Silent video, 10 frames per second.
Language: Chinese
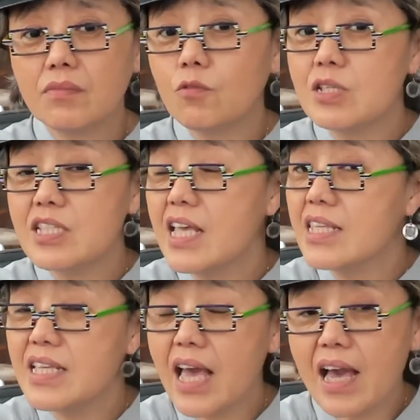我
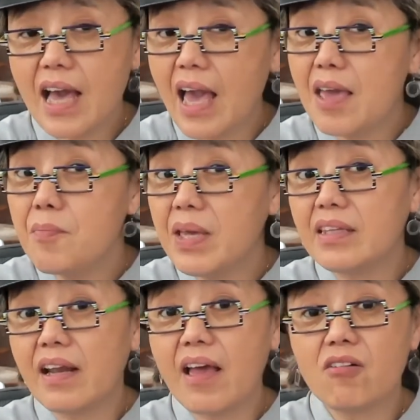现在还
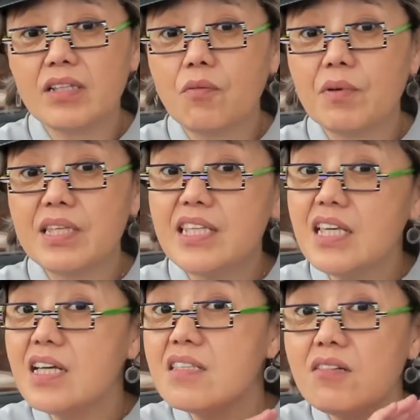背得了呢，我
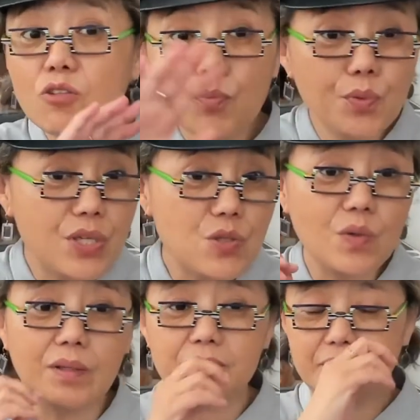一个字儿都不会
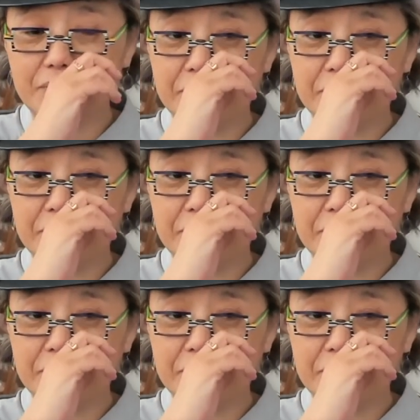错。